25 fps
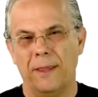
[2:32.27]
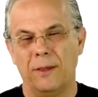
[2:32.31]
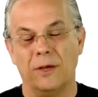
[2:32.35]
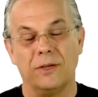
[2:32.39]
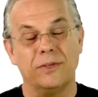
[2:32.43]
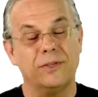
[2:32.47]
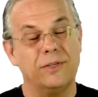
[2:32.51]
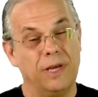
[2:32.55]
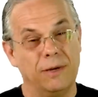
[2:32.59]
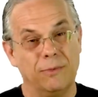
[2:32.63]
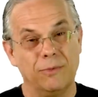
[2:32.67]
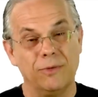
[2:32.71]

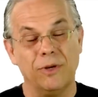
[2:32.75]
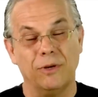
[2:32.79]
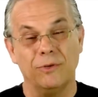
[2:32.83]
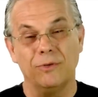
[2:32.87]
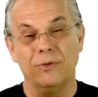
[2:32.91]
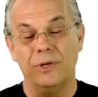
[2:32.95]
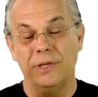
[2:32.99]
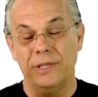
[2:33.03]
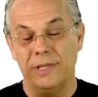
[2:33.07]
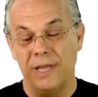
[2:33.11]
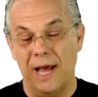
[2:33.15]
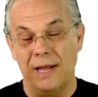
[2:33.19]
Nós temos
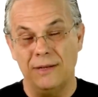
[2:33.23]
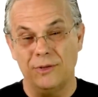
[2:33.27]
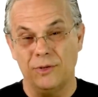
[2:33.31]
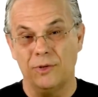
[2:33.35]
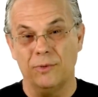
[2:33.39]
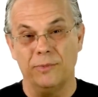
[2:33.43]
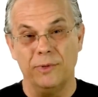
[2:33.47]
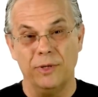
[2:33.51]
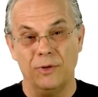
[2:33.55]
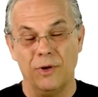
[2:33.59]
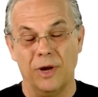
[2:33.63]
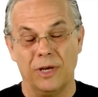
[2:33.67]
autoridade
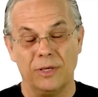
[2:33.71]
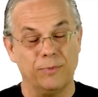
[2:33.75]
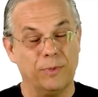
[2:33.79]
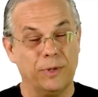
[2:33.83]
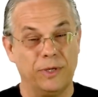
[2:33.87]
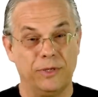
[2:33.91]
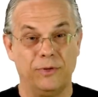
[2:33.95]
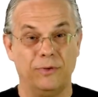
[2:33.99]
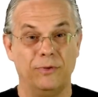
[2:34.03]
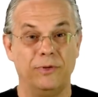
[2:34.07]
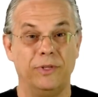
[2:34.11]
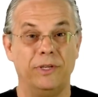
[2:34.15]
sobre nós,
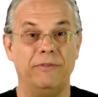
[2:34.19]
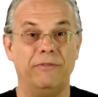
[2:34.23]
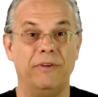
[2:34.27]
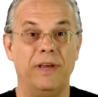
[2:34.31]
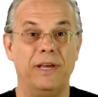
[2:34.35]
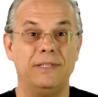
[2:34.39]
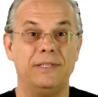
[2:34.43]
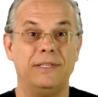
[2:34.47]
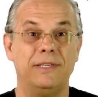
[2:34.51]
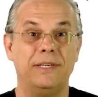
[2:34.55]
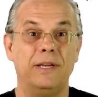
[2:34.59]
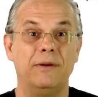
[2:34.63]
porque se não
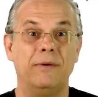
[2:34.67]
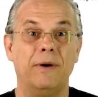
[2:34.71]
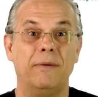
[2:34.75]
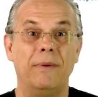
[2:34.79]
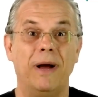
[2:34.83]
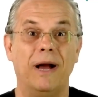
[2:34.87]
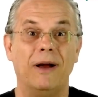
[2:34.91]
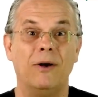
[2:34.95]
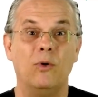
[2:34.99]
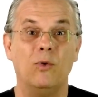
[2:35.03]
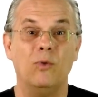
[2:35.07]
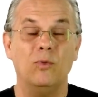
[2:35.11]
tivesse seria uma
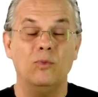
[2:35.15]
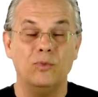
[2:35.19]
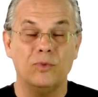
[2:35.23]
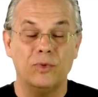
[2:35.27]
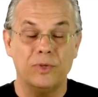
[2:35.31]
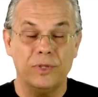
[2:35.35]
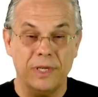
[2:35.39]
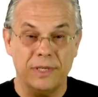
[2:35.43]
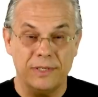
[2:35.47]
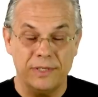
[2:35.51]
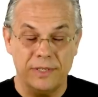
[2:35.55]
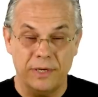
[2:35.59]

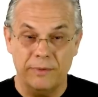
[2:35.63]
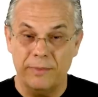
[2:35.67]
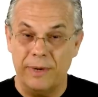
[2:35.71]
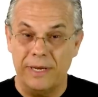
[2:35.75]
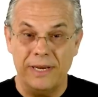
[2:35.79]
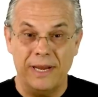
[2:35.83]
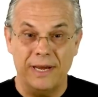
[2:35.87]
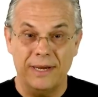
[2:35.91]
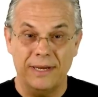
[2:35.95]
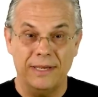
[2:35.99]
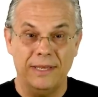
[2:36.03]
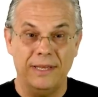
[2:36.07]
bagunça, seria
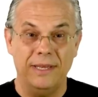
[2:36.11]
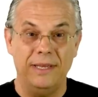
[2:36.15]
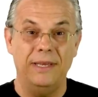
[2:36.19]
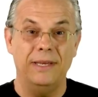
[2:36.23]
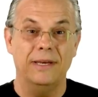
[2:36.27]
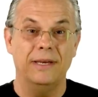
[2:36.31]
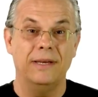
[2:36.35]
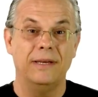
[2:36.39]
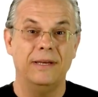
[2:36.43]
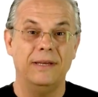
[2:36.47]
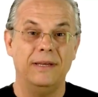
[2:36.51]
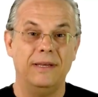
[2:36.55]
uma
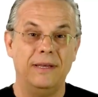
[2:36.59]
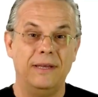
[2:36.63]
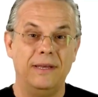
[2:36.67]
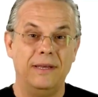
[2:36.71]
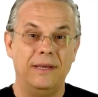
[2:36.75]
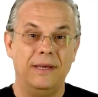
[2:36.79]
anarquia.